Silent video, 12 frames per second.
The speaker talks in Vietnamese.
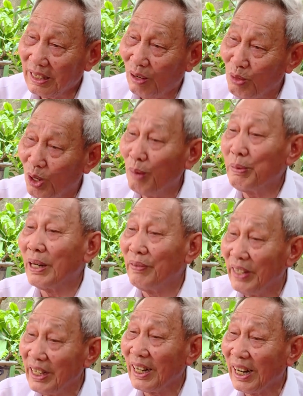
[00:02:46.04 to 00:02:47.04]
đóng góp kinh
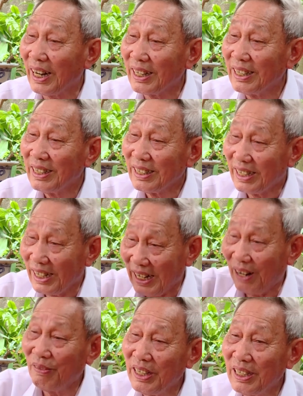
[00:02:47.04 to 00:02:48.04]
phí chẳng hạn thì
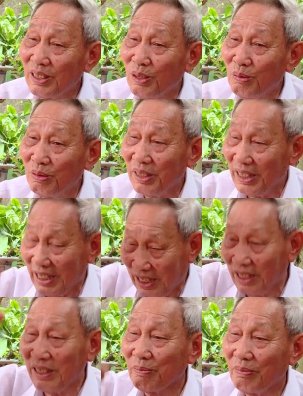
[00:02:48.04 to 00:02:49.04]
đảng viên cũng đi
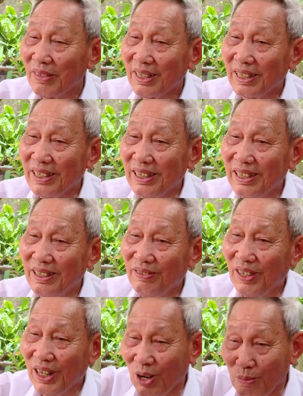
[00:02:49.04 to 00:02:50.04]
trước
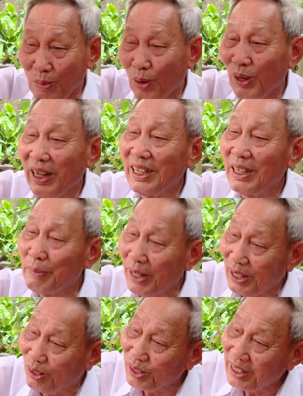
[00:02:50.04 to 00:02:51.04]
và công bố lên thì
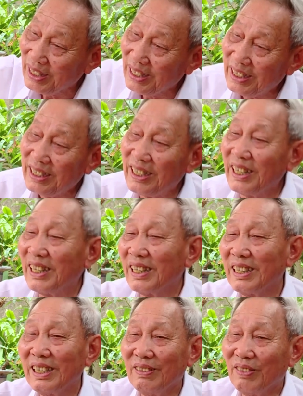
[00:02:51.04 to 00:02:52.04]
bắt đầu
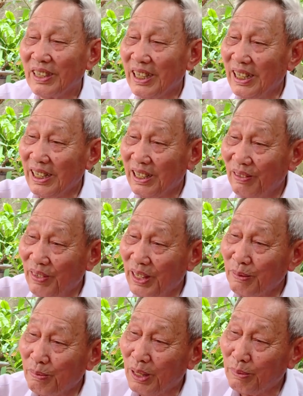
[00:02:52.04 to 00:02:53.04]
dân và trên là cái
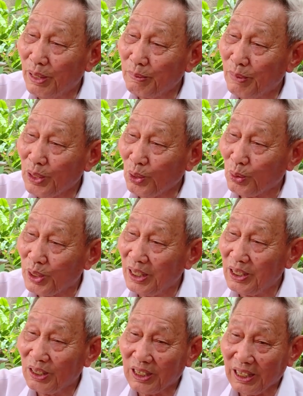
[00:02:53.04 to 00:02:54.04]
việc mà mà mà tổ
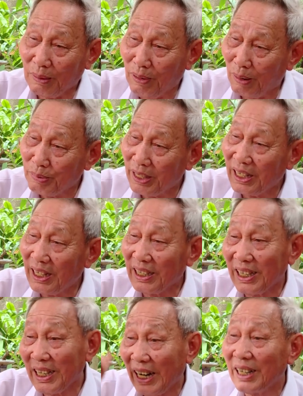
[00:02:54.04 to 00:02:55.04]
chức tập hợp dân
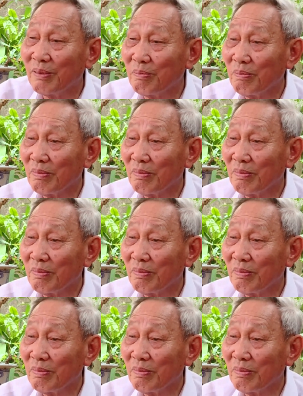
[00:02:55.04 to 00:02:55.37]
là rất nhanh